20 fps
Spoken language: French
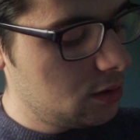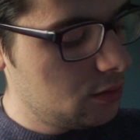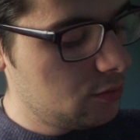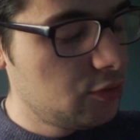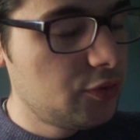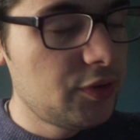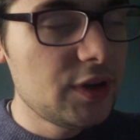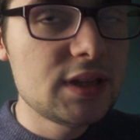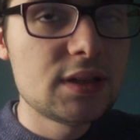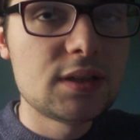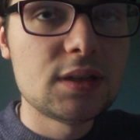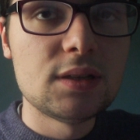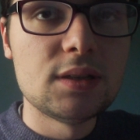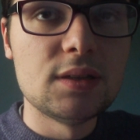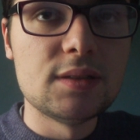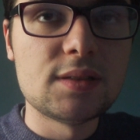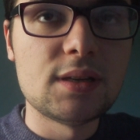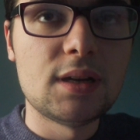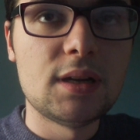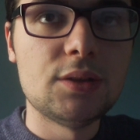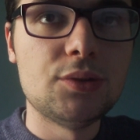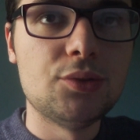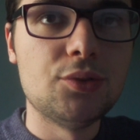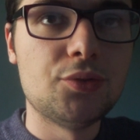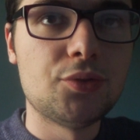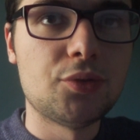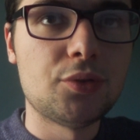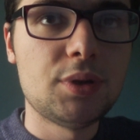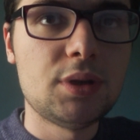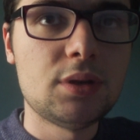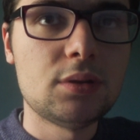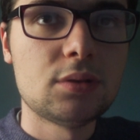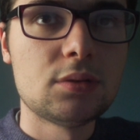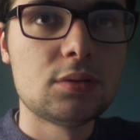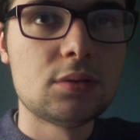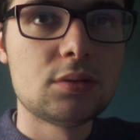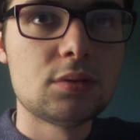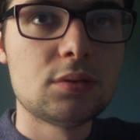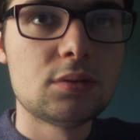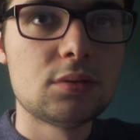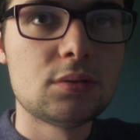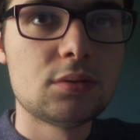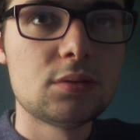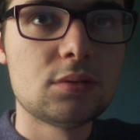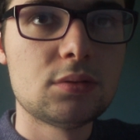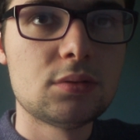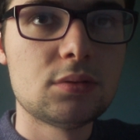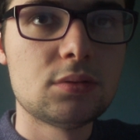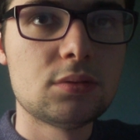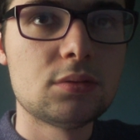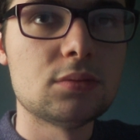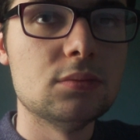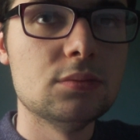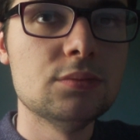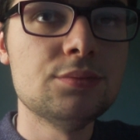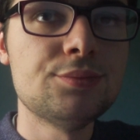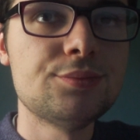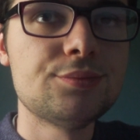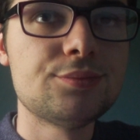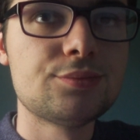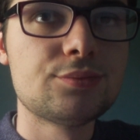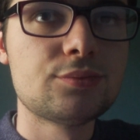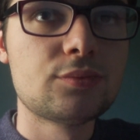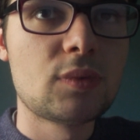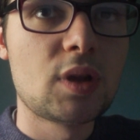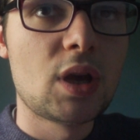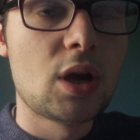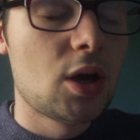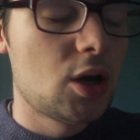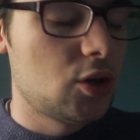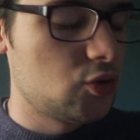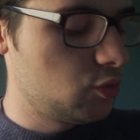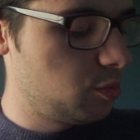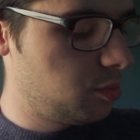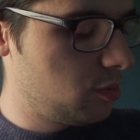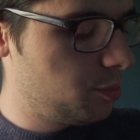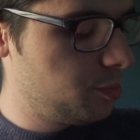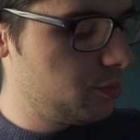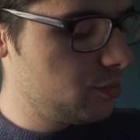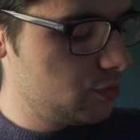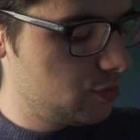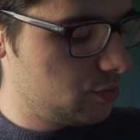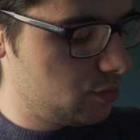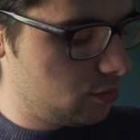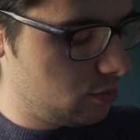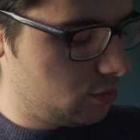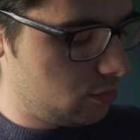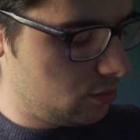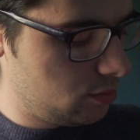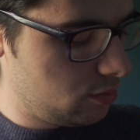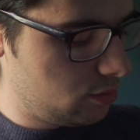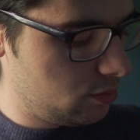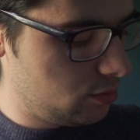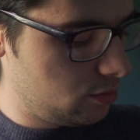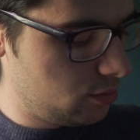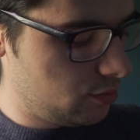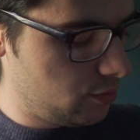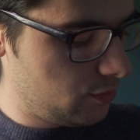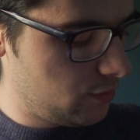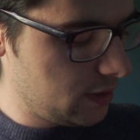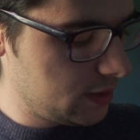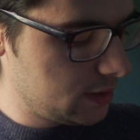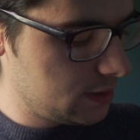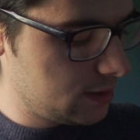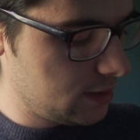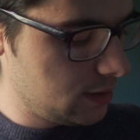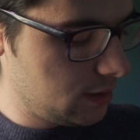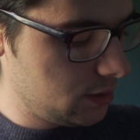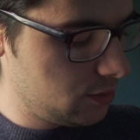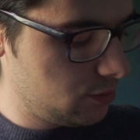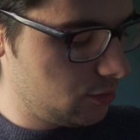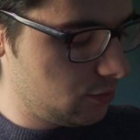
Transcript: vous faites des salades de fruits hmm? Je vous propose de, faire des salades